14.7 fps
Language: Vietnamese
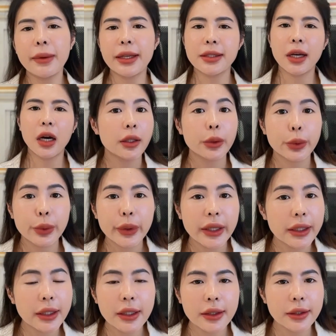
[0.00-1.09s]
laser
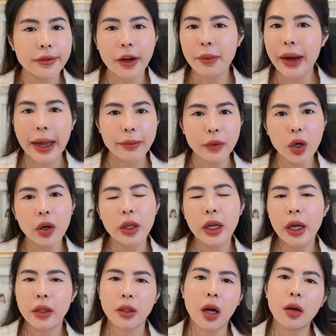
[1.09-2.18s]
tùy từng phòng khám thôi
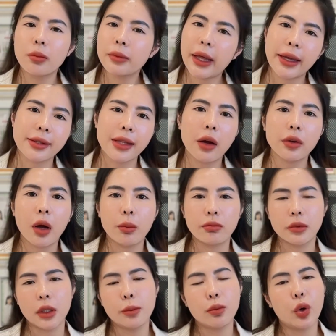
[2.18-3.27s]
nó cũng thể dao
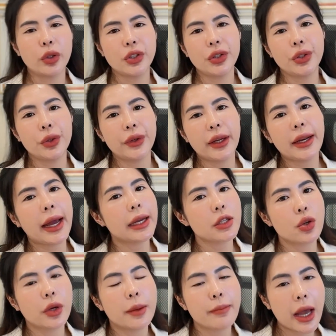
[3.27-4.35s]
động từ 1 triệu đến 2
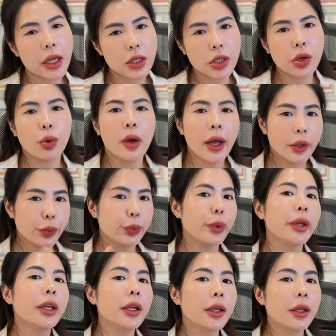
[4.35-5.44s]
triệu đến 3 triệu
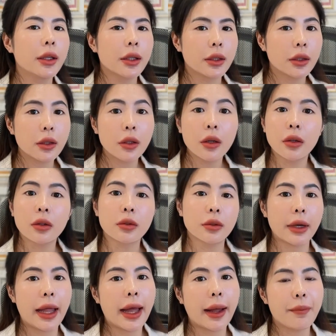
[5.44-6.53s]
tùy từng
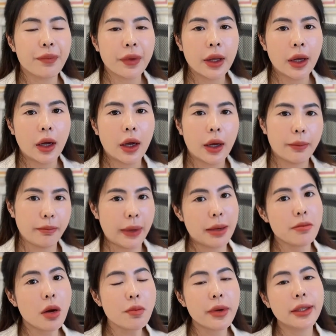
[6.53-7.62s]
là À, máy
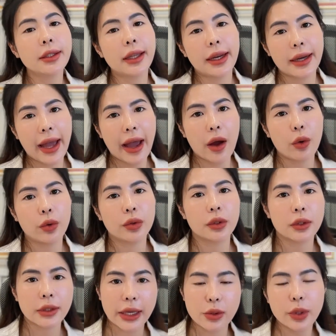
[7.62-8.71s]
móc là như thế nào
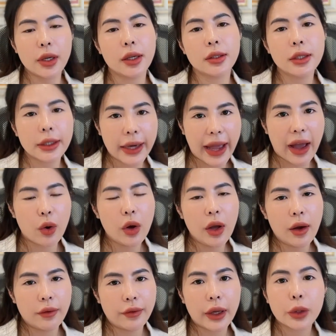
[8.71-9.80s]
sản xuất ở nước nào
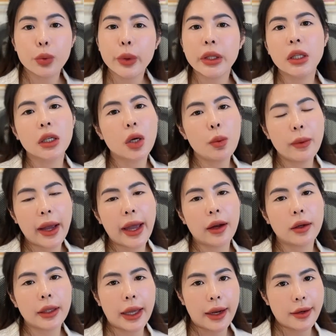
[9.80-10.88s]
và tùy từng công nghệ
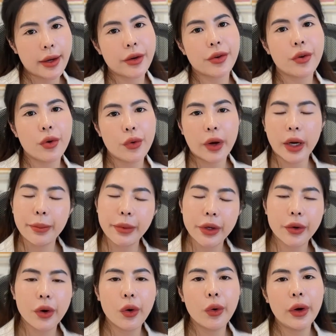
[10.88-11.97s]
có thể là nano hoặc là
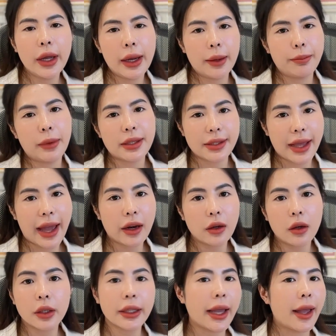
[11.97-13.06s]
pico mà giá nó
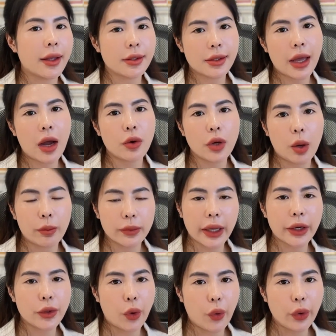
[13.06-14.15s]
có thể dao động
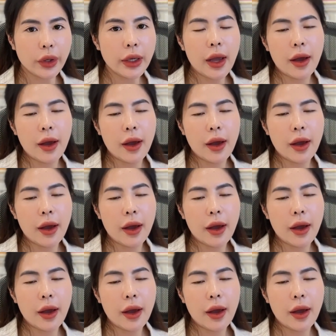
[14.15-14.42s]
thay đổi